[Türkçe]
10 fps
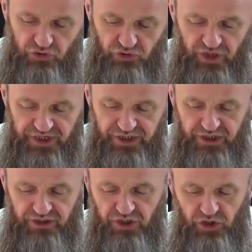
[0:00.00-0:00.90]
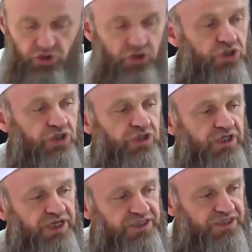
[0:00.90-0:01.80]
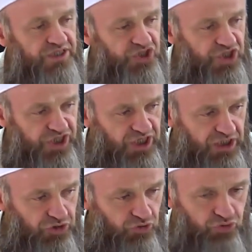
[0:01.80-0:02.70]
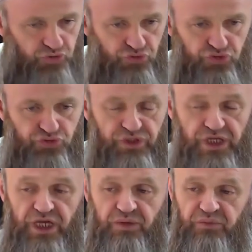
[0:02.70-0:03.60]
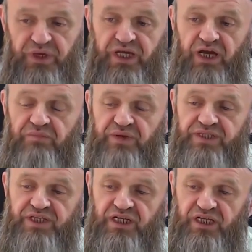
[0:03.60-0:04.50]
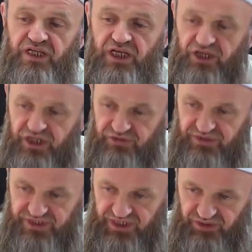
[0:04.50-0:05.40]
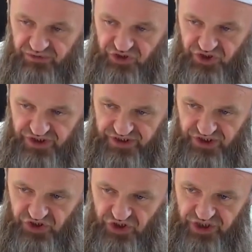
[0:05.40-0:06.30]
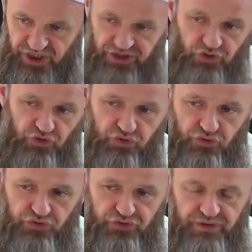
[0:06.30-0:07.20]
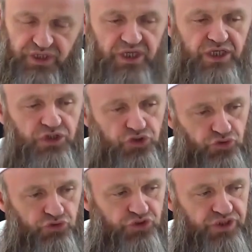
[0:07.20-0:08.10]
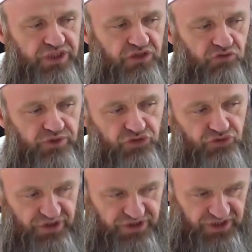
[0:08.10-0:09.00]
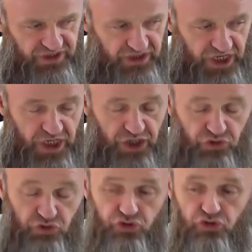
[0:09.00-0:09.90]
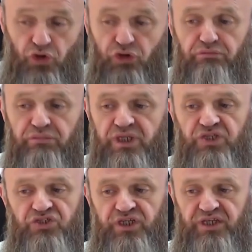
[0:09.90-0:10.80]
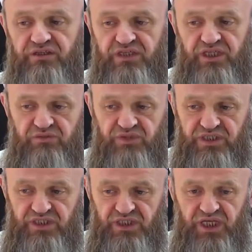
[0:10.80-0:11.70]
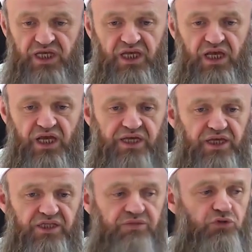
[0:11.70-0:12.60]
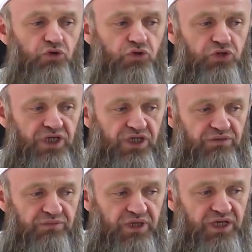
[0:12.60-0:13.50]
Kur'an'ın yazdığı şekilde okuruz. Peygamber sallallahu aleyhi ve sellemin çizdiği şekilde okuruz. Sonuçta Tevbe suresinin 111. ayeti kerimesinde hayatı bir okuyalım.